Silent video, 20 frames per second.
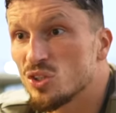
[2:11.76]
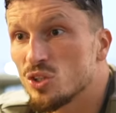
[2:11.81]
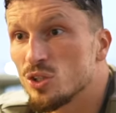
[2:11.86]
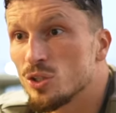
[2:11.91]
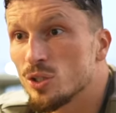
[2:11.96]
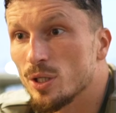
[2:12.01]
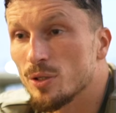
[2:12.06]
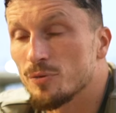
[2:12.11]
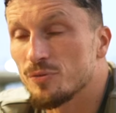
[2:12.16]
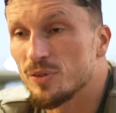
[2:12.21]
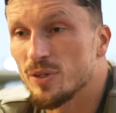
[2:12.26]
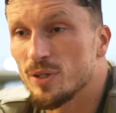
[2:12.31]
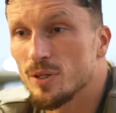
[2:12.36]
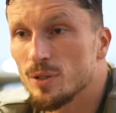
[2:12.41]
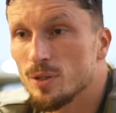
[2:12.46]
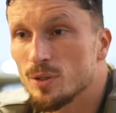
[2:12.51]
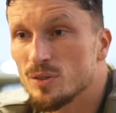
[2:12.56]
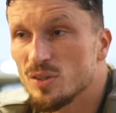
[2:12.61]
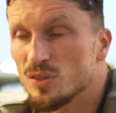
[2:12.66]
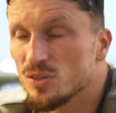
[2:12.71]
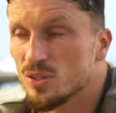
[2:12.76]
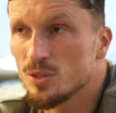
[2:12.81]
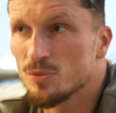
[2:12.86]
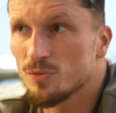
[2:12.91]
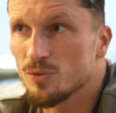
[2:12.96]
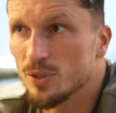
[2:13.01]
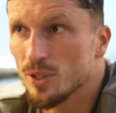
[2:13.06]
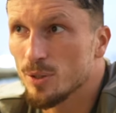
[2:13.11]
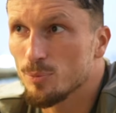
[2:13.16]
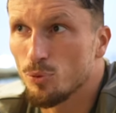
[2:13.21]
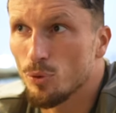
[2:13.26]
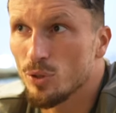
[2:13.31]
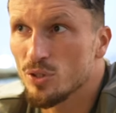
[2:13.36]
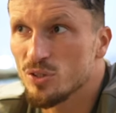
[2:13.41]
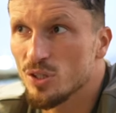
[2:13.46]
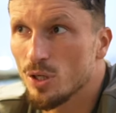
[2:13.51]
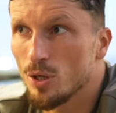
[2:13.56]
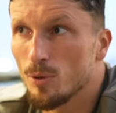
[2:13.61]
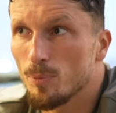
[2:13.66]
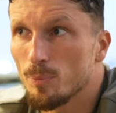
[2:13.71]
signifierait, ça signifierait pour
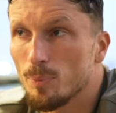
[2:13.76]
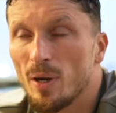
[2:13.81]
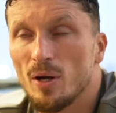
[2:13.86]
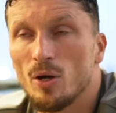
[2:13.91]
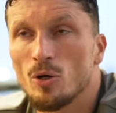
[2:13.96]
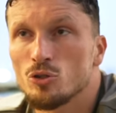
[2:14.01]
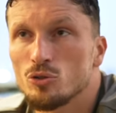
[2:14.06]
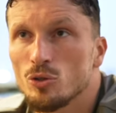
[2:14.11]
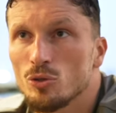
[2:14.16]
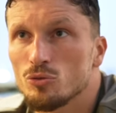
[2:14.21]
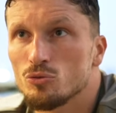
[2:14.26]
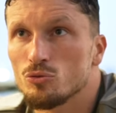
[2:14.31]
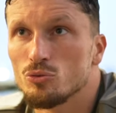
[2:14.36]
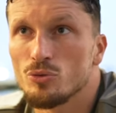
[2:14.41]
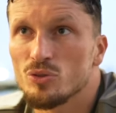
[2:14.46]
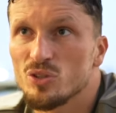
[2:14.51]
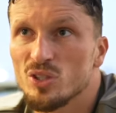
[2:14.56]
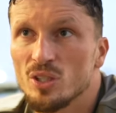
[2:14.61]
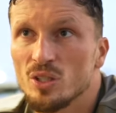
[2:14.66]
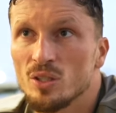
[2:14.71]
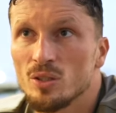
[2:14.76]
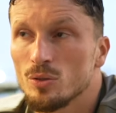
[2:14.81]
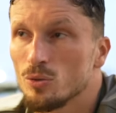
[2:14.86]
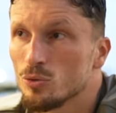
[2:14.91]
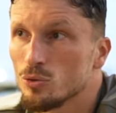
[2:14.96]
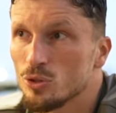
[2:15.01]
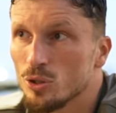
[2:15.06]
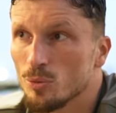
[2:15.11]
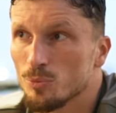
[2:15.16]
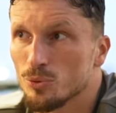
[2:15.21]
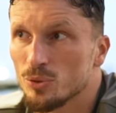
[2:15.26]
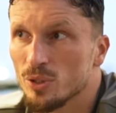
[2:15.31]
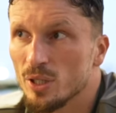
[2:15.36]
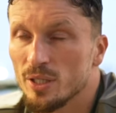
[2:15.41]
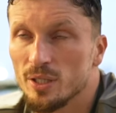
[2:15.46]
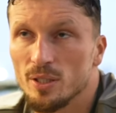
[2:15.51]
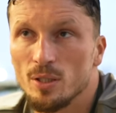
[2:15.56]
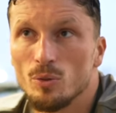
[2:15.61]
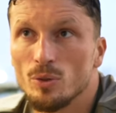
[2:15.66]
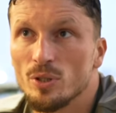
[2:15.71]
l'instant pas grand-chose, tu le sais, le
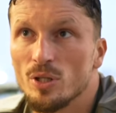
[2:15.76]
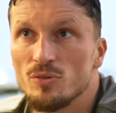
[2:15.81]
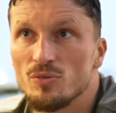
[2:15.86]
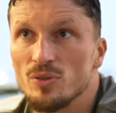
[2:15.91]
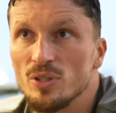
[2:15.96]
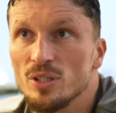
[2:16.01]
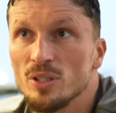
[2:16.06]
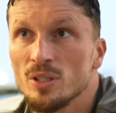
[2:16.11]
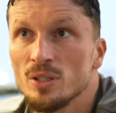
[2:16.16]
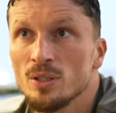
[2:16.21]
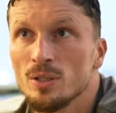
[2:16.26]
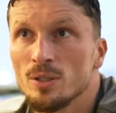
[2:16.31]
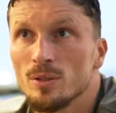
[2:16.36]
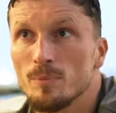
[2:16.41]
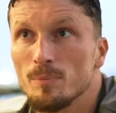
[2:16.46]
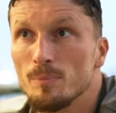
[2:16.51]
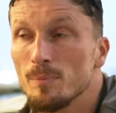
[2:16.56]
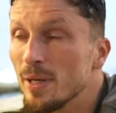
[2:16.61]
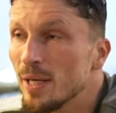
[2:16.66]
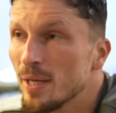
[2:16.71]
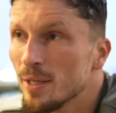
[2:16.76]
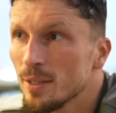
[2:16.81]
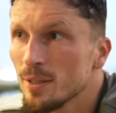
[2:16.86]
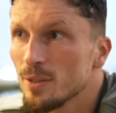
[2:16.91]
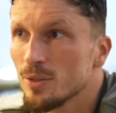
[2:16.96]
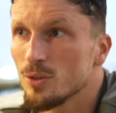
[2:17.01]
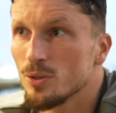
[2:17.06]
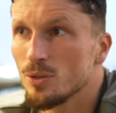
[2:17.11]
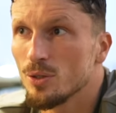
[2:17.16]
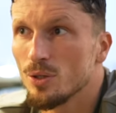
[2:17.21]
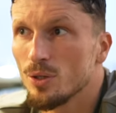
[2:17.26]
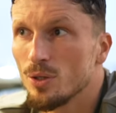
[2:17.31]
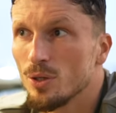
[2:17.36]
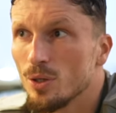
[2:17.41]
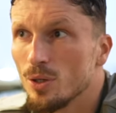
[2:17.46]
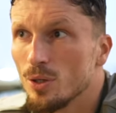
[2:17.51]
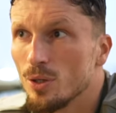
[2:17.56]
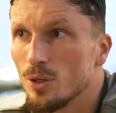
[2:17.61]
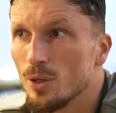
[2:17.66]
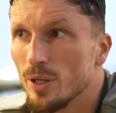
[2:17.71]
championnat il est loin d'être fini, mais,
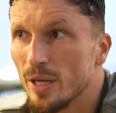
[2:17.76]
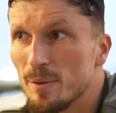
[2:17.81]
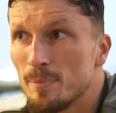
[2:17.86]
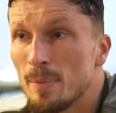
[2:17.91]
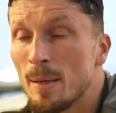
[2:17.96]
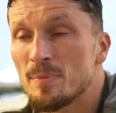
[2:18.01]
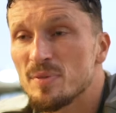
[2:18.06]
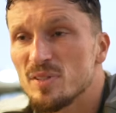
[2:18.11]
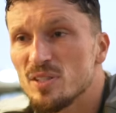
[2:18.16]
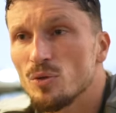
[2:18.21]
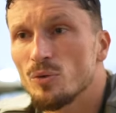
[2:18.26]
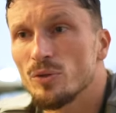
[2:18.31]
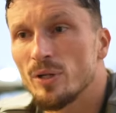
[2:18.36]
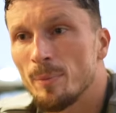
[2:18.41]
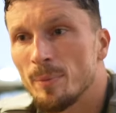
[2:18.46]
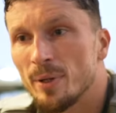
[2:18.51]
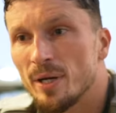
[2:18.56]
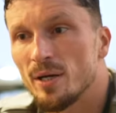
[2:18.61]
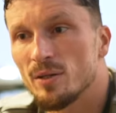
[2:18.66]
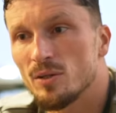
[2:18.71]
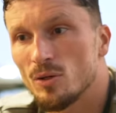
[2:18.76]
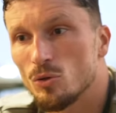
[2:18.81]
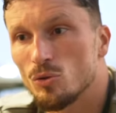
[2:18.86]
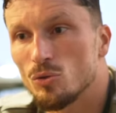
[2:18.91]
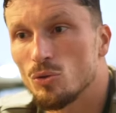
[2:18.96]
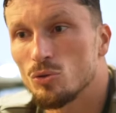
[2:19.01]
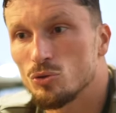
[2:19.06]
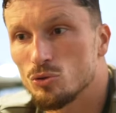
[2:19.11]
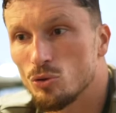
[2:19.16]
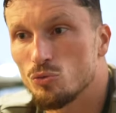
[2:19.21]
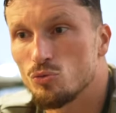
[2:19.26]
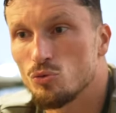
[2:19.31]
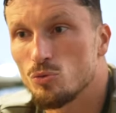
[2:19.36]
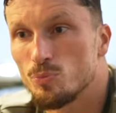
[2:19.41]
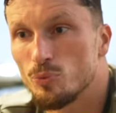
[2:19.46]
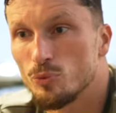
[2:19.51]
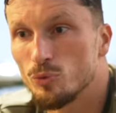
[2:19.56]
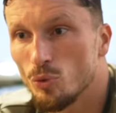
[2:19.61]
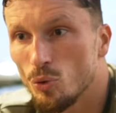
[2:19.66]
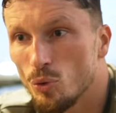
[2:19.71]
et même si on aimerait être encore aujourd'hui
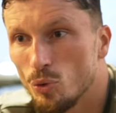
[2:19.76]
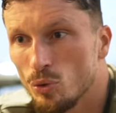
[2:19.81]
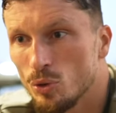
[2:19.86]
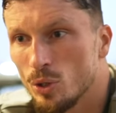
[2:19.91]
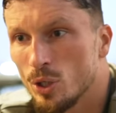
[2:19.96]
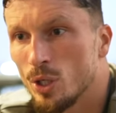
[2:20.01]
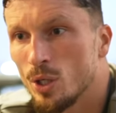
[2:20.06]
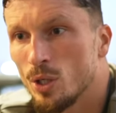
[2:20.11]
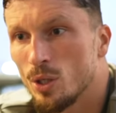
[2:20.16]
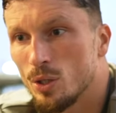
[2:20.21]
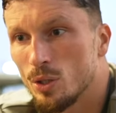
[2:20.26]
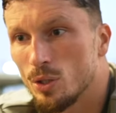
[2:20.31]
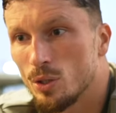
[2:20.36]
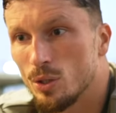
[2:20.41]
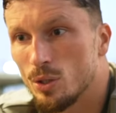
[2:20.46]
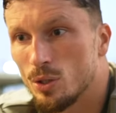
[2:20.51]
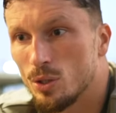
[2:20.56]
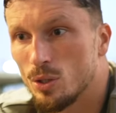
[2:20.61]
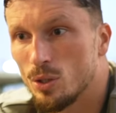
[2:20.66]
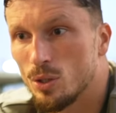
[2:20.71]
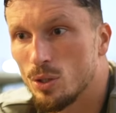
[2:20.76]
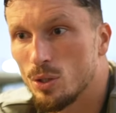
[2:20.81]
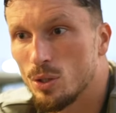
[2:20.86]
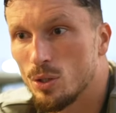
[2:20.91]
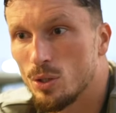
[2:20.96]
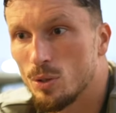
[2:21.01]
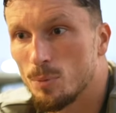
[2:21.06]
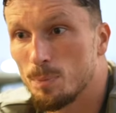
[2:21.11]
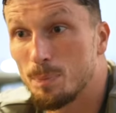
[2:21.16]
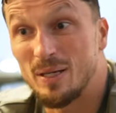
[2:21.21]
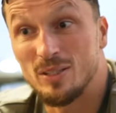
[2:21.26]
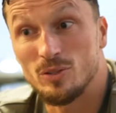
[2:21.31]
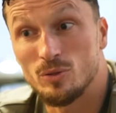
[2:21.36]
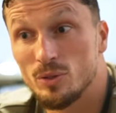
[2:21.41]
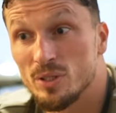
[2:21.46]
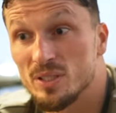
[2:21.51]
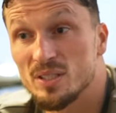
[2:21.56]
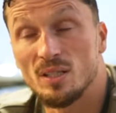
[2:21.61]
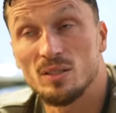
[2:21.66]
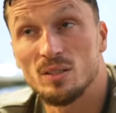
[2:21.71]
plus haut, parce
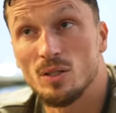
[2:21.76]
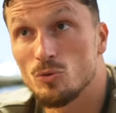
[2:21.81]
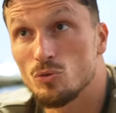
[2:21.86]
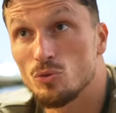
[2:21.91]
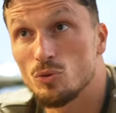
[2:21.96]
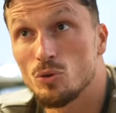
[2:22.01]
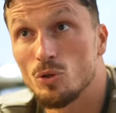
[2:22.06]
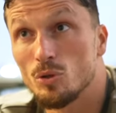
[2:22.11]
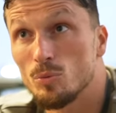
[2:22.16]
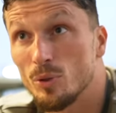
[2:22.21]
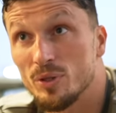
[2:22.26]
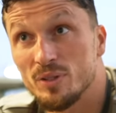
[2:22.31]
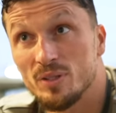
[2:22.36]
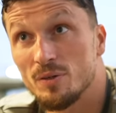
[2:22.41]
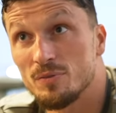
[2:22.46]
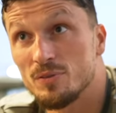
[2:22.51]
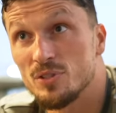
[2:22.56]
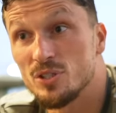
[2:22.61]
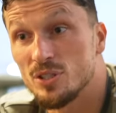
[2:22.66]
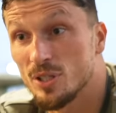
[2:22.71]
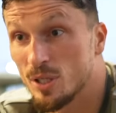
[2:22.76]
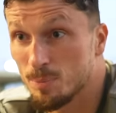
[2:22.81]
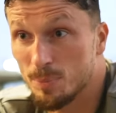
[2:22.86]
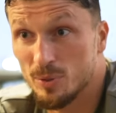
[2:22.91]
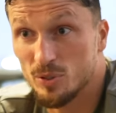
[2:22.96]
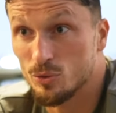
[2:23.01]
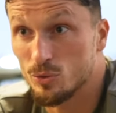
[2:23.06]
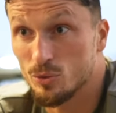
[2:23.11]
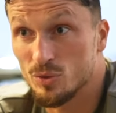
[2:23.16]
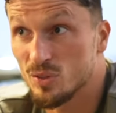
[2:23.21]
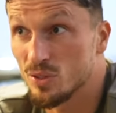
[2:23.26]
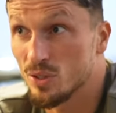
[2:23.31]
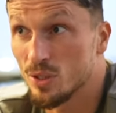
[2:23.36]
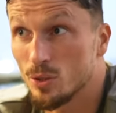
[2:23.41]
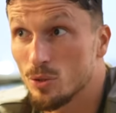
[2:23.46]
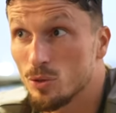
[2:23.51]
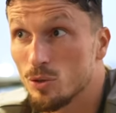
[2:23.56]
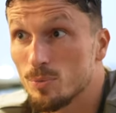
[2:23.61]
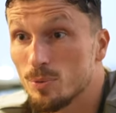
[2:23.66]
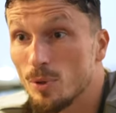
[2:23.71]
que les attentes du club ont été affichées, parce que c'est
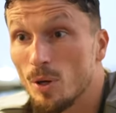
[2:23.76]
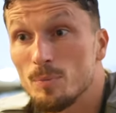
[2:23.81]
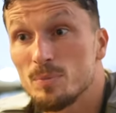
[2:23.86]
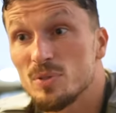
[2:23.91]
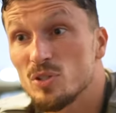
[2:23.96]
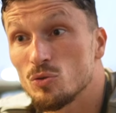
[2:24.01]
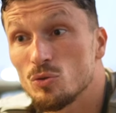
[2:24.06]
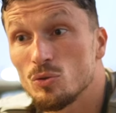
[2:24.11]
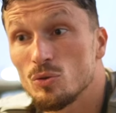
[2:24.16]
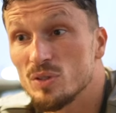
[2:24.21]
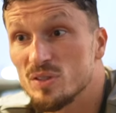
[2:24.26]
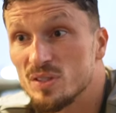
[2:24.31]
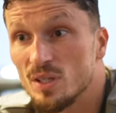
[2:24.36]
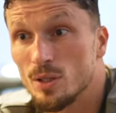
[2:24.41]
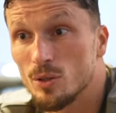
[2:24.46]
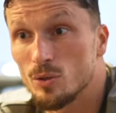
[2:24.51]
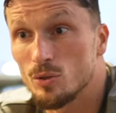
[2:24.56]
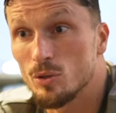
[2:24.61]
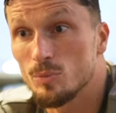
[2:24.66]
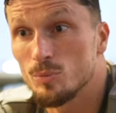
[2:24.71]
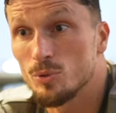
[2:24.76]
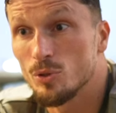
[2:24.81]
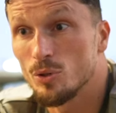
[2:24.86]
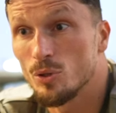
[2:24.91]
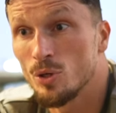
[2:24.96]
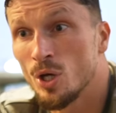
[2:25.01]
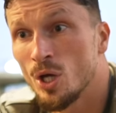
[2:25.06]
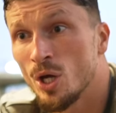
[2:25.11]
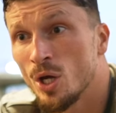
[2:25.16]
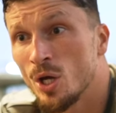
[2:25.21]
un club ambitieux et c'est un club